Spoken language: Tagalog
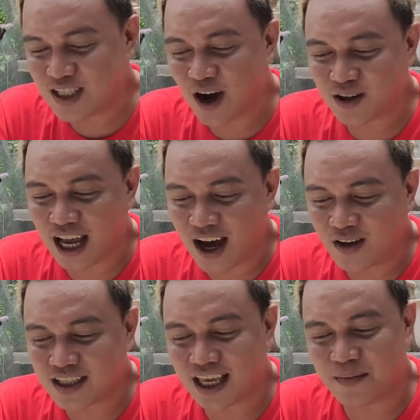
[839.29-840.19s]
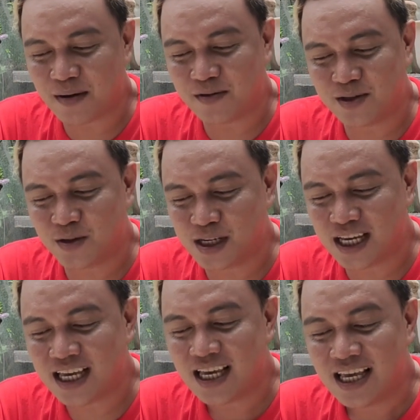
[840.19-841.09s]
shout out kay Ma'am
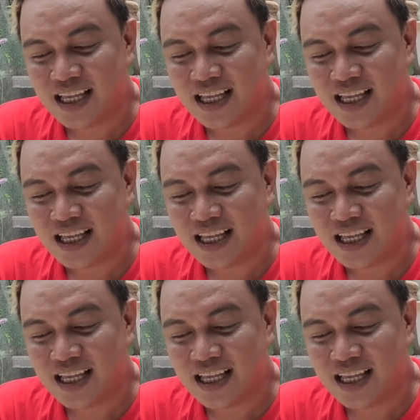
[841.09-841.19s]
Julie